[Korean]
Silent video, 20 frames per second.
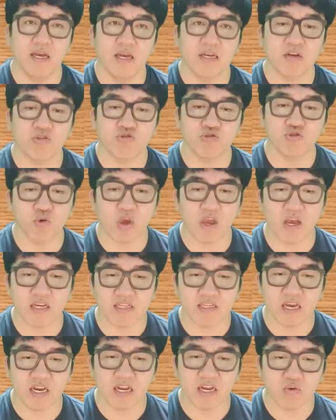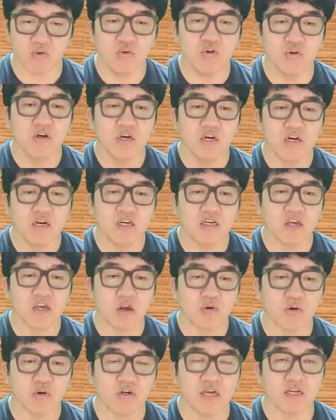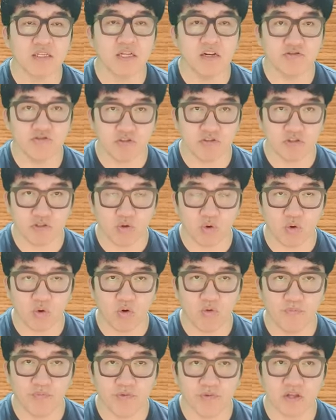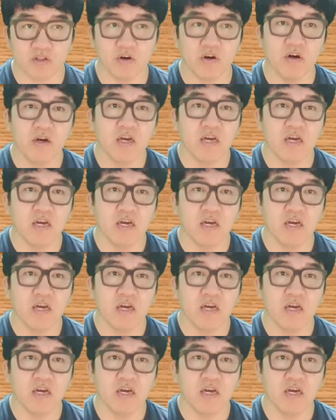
그러니까 주총에 가지 않아도 의결권을 행사할 수 있도록 그래서